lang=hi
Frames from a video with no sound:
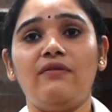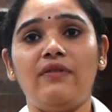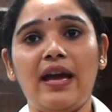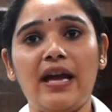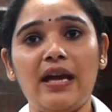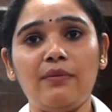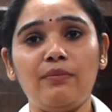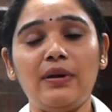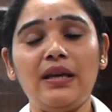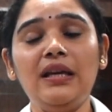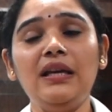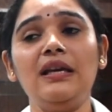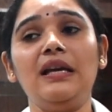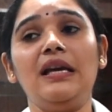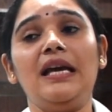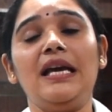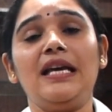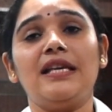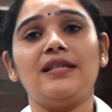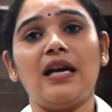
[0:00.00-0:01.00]
वह भी
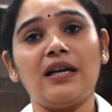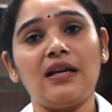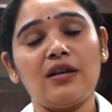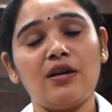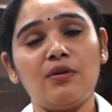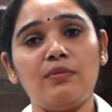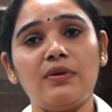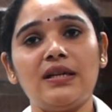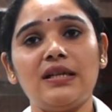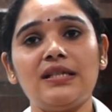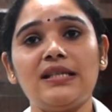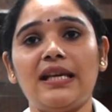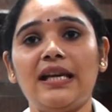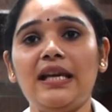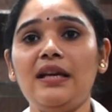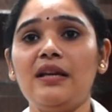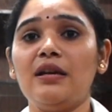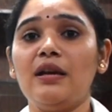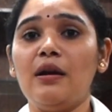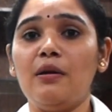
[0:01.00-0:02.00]
संक्रमण
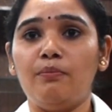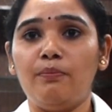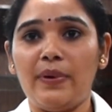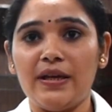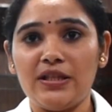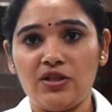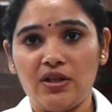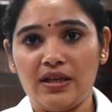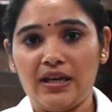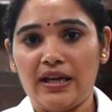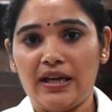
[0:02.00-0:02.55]
से बचे